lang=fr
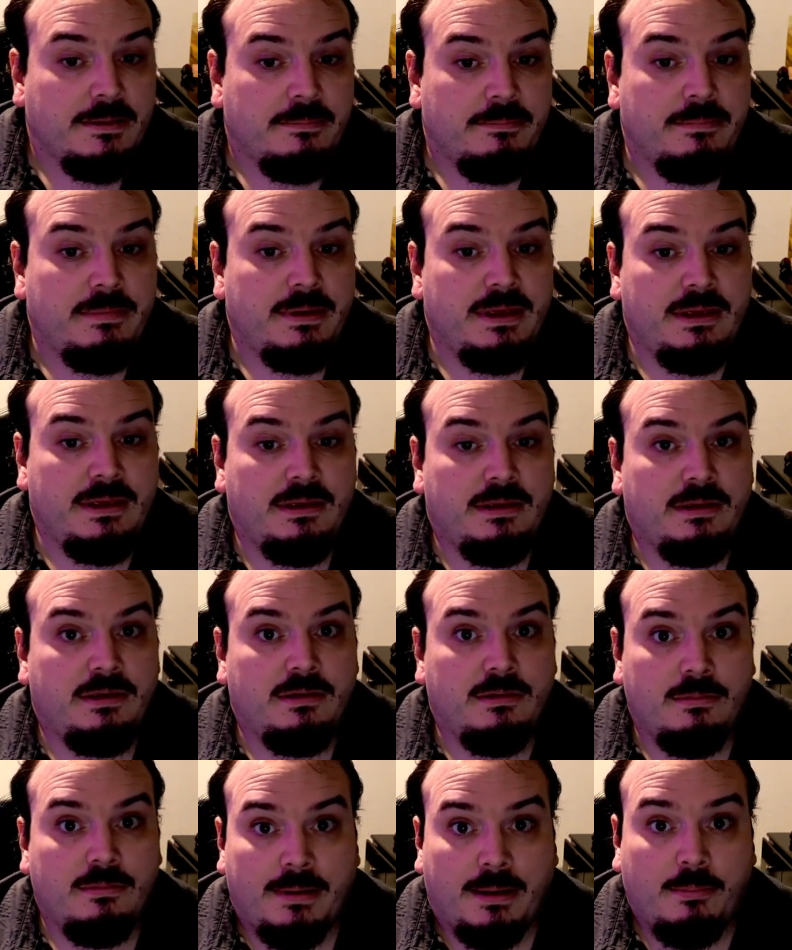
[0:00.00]

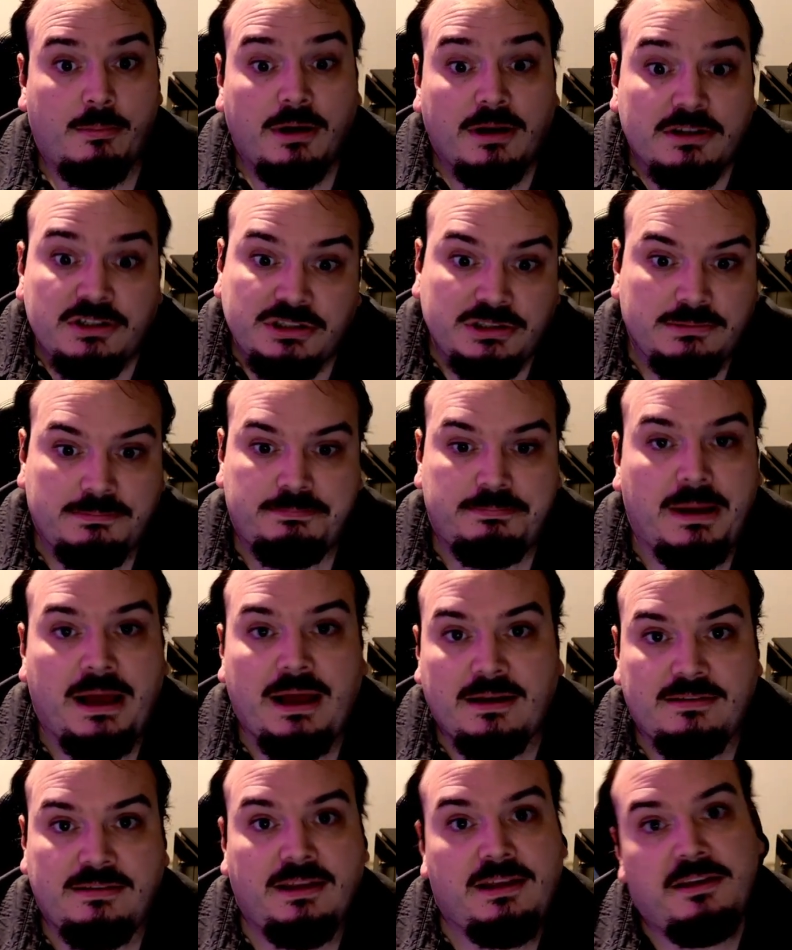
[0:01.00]
Mais bah moi, j'ai pas
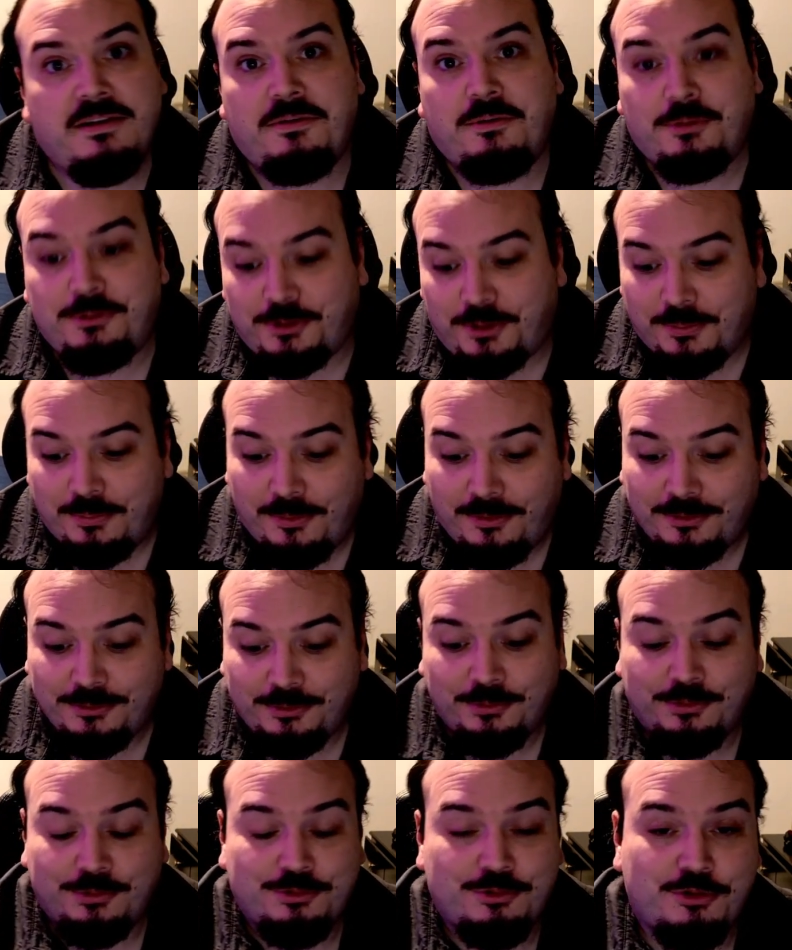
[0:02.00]
accès autrement,
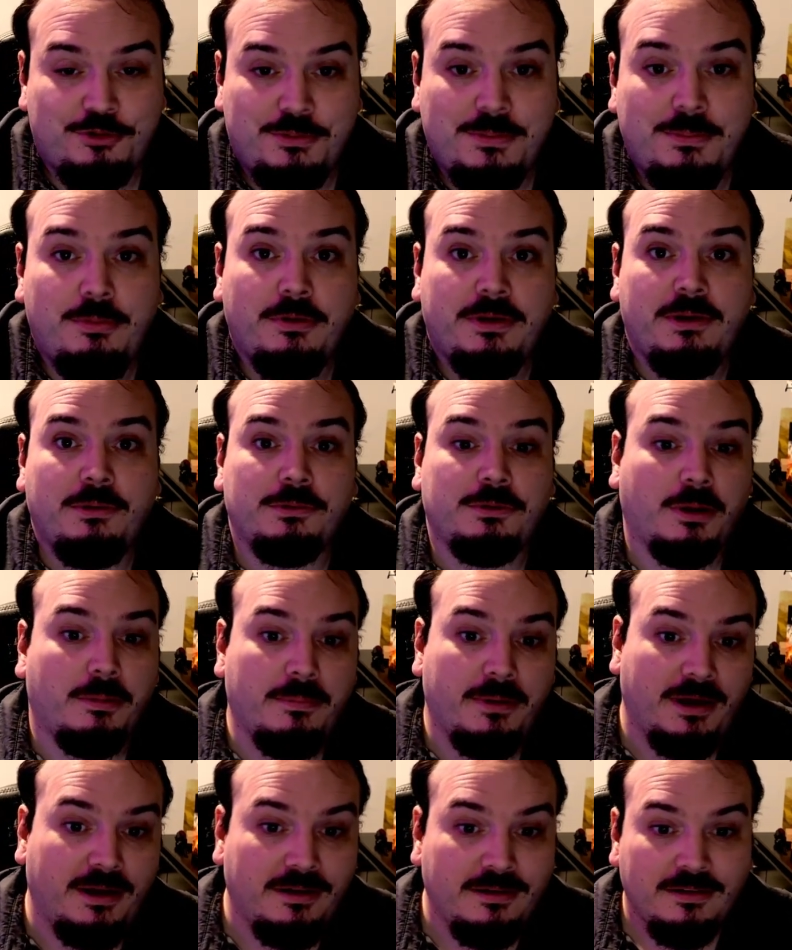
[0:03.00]
donc je suis bloqué au
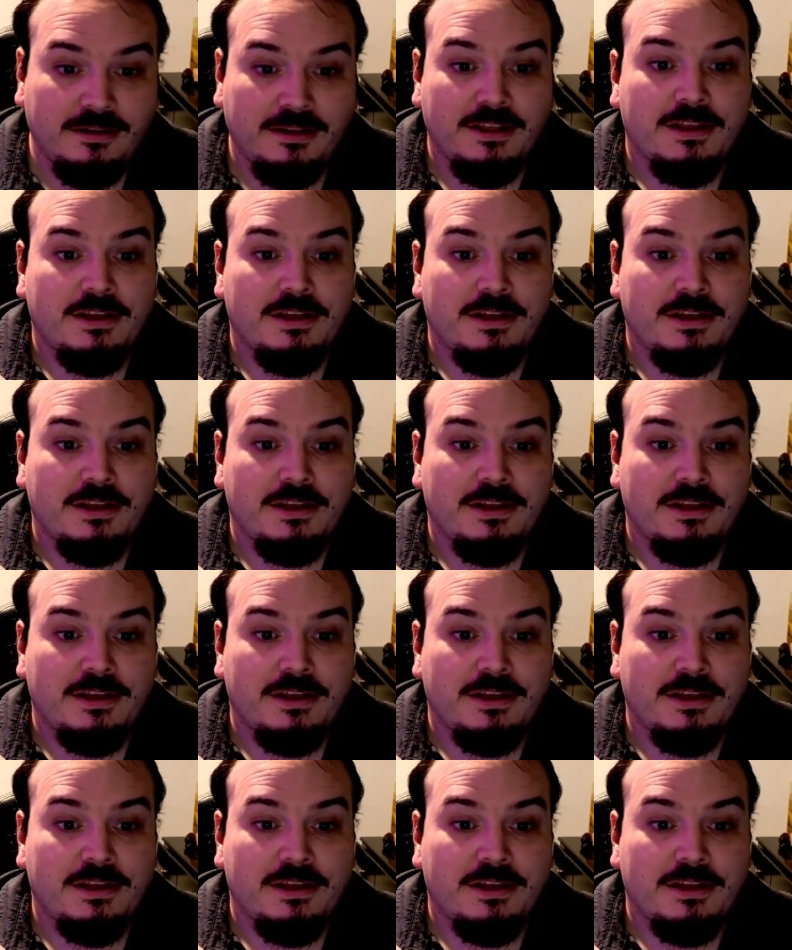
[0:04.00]
tome 1.